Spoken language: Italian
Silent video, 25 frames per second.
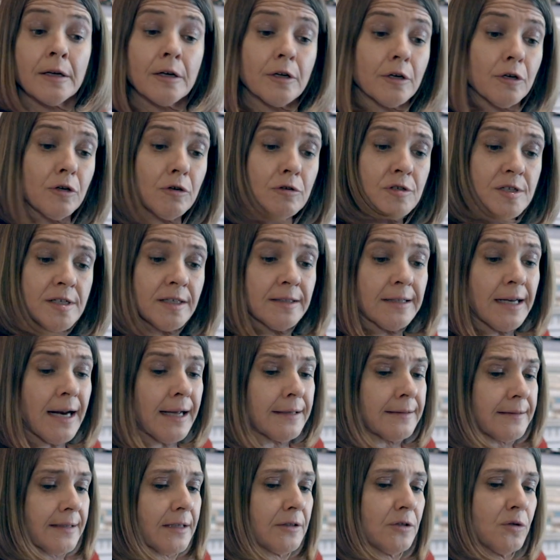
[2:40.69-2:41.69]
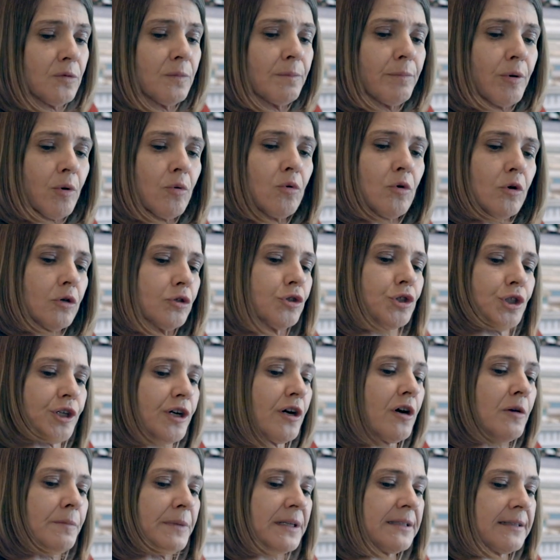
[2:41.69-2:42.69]
Non si tratta di un bruco
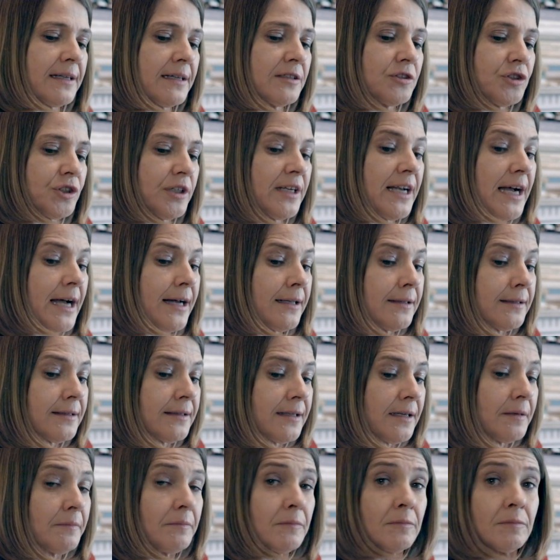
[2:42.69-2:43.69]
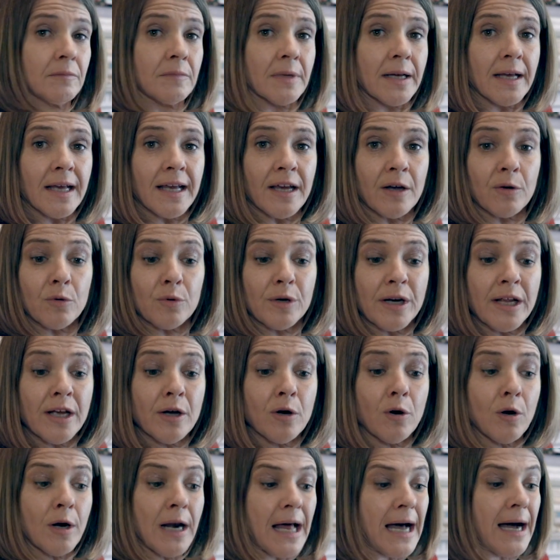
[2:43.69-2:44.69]
geometra gigante, è un
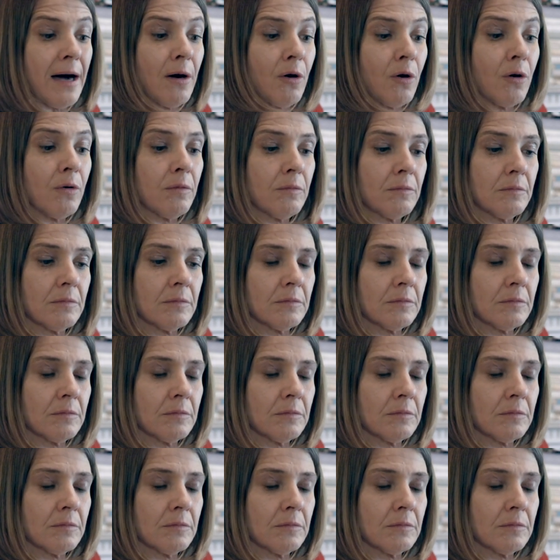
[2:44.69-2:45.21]
neolao.